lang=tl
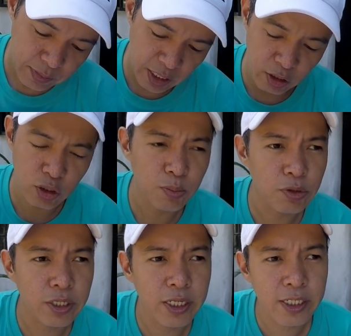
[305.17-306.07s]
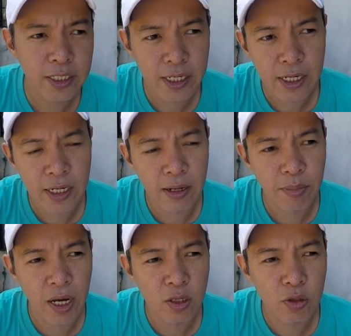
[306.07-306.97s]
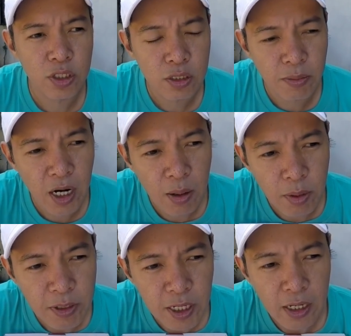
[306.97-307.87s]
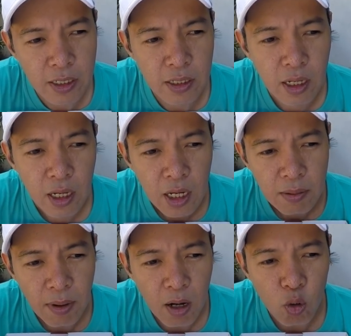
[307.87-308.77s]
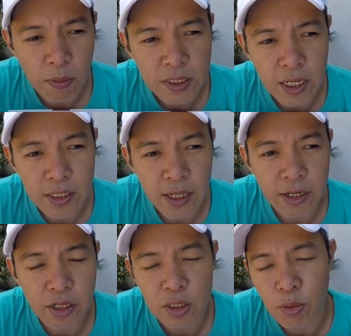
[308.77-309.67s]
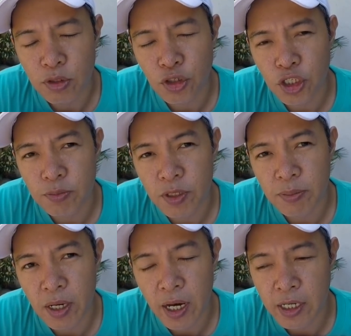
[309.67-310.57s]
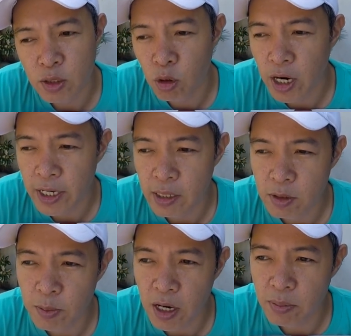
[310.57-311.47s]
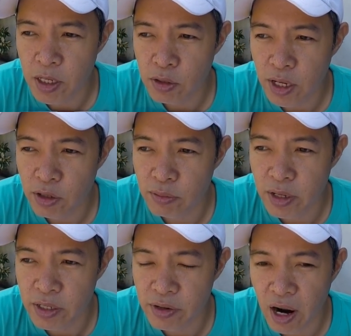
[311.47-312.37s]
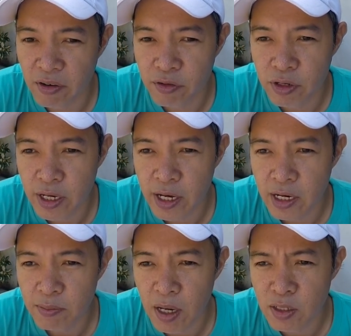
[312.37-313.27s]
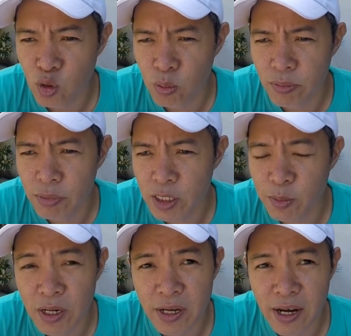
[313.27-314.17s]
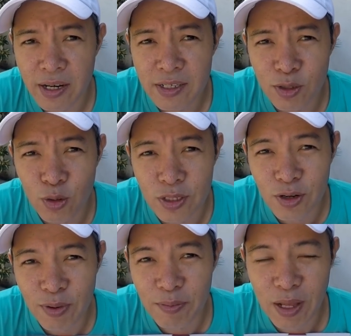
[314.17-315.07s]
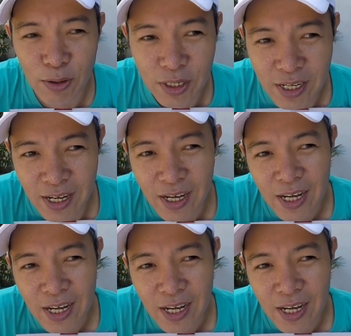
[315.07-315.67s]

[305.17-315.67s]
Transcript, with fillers: Ayun. Supposedly, sana ang plano ko is marami pa sanang makakuha pa sana tayo ng sponsorship ng mga small items para meron tayong ibang i-raffle. Kaya lang parang sobrang bilis pangyayari. Nagulat ako, 5,000 na.